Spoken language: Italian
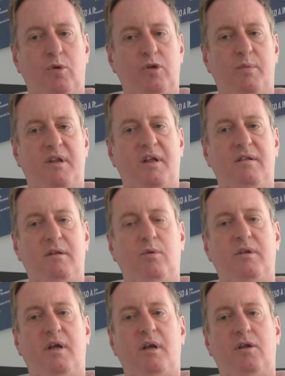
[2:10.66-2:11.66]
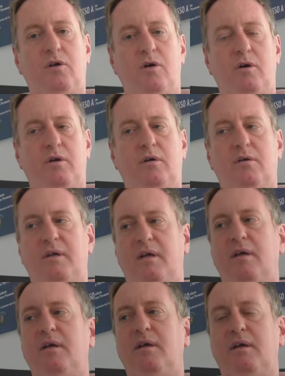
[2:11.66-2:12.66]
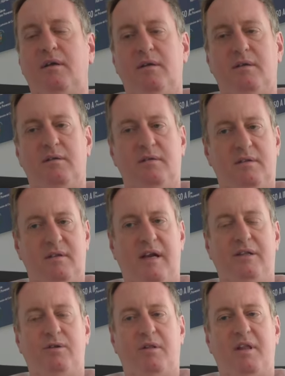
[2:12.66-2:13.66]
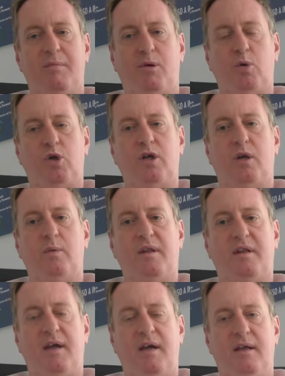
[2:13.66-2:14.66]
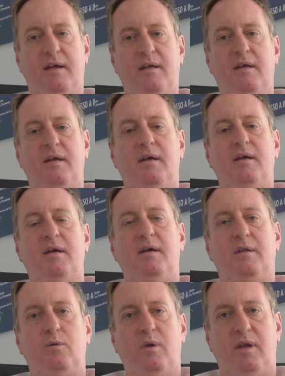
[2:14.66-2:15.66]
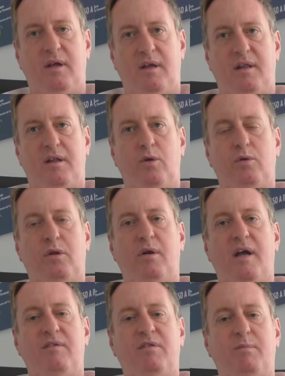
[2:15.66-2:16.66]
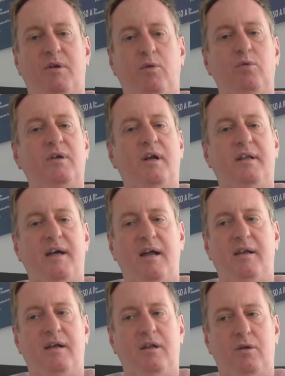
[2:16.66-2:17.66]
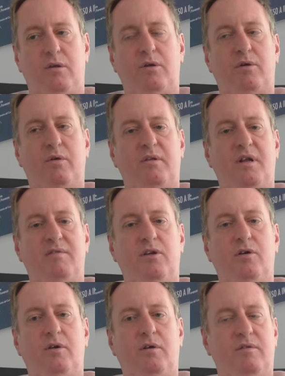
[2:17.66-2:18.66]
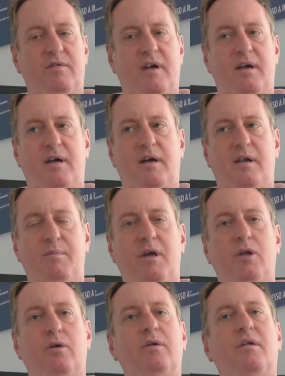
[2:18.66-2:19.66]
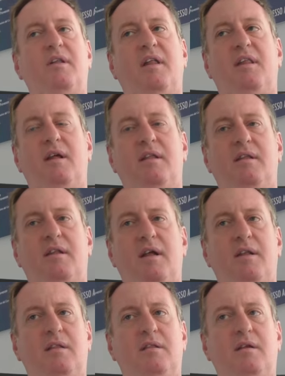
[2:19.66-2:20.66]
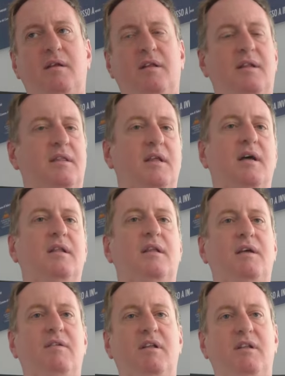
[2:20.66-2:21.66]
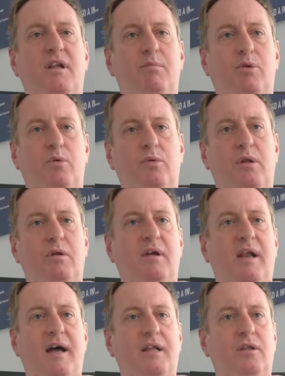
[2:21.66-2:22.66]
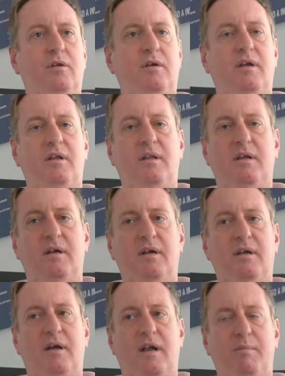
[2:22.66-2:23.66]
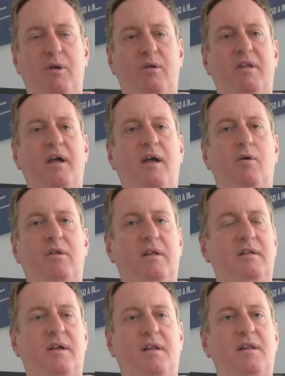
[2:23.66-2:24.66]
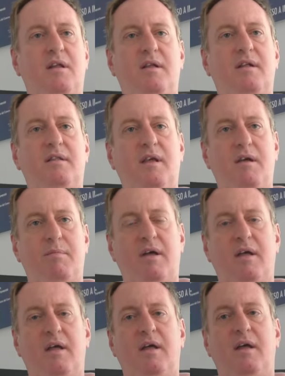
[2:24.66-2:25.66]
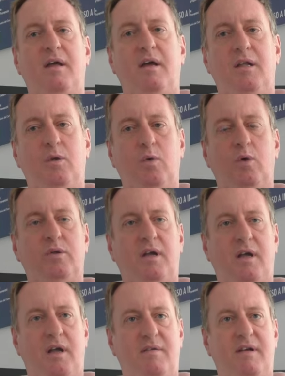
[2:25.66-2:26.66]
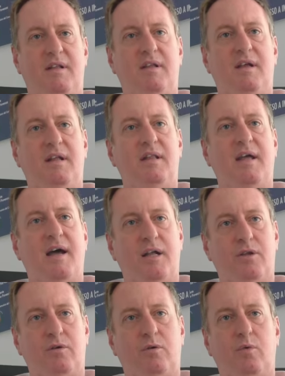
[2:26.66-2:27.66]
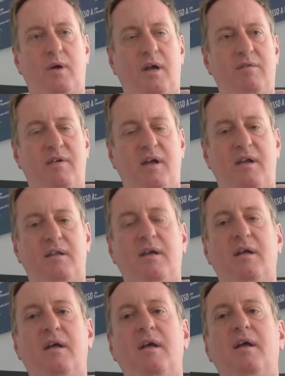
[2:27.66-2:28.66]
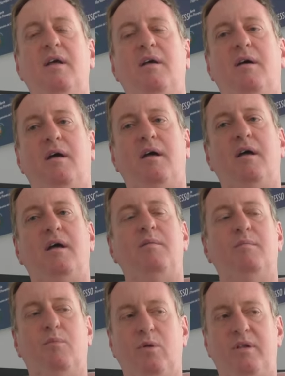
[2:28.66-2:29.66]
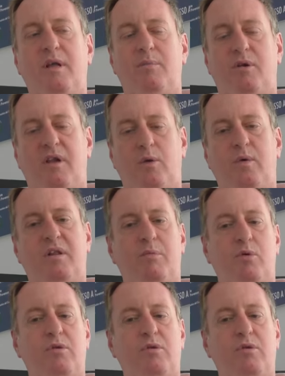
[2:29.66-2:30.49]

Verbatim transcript: molto presenti sul territorio, eh, tra l'altro sta per uscire una scheda eh, sulle istituzioni AFAM di tutta l'Italia, il nostro conservatorio fa almeno 67-70 eventi di produzione l'anno in uh, almeno 6 o 7 rassegne a tema e 2 o 3 eventi in teatro qui al Verdi. Eh, molte di queste